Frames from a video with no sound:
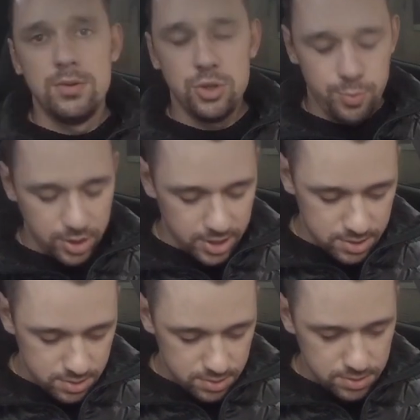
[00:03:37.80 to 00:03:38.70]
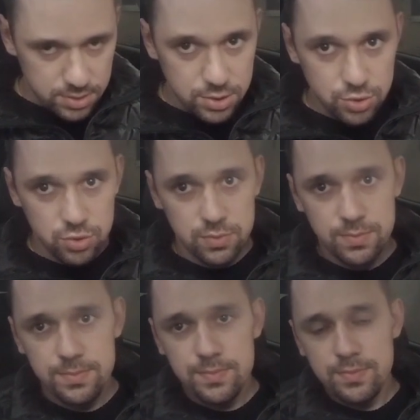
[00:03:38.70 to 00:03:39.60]
Что-то пока сижу,
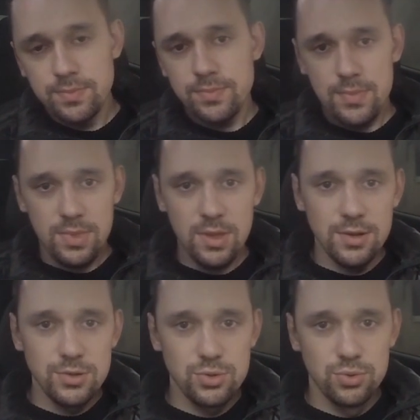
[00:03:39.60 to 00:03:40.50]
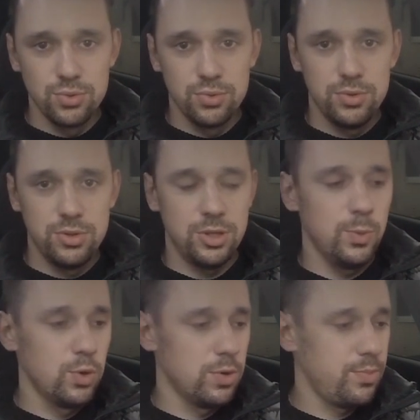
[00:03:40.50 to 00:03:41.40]
жду
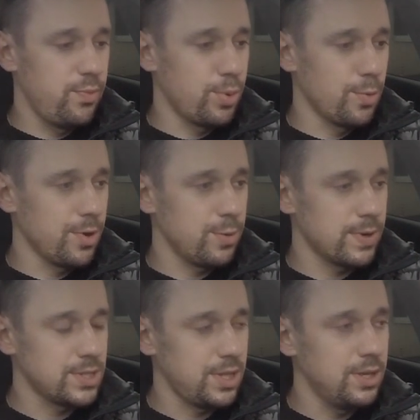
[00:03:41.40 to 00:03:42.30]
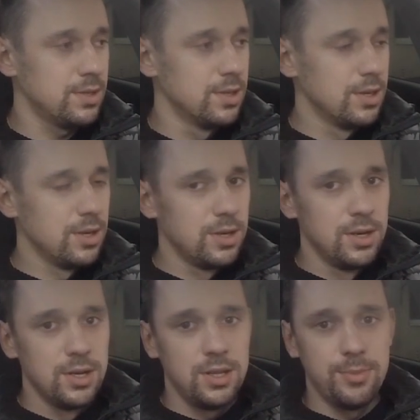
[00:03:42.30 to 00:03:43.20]
Тиму, да, в пробках простоял,
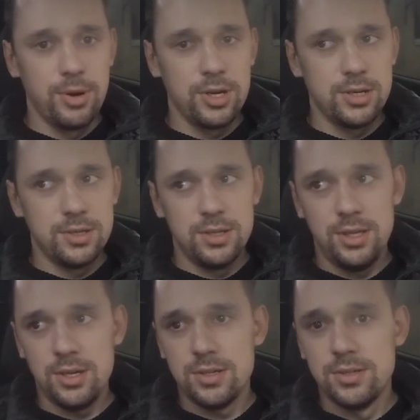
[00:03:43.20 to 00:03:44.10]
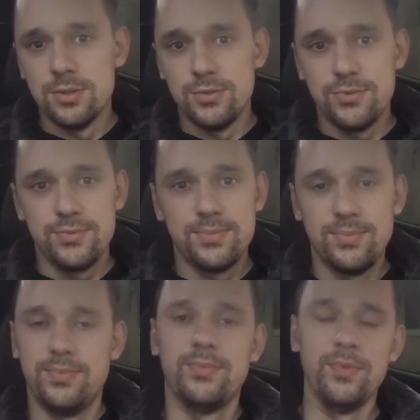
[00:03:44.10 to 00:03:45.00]
да пока ехал,
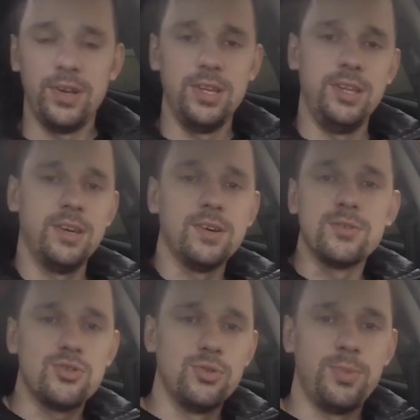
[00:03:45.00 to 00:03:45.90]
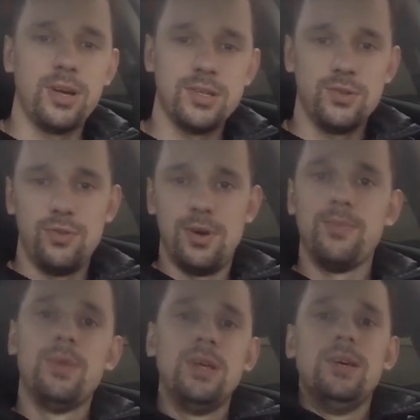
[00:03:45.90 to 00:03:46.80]
вернее не ехал, шел, показывал
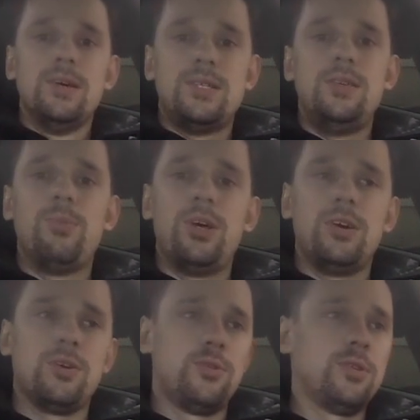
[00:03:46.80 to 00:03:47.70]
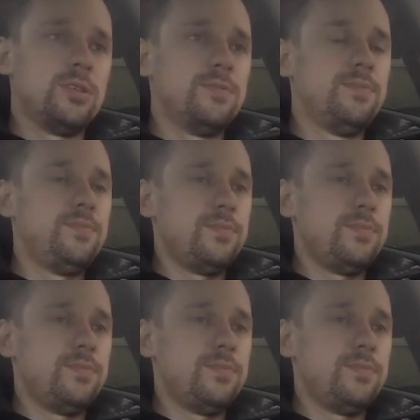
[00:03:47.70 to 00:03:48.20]
вам, снимали какое-то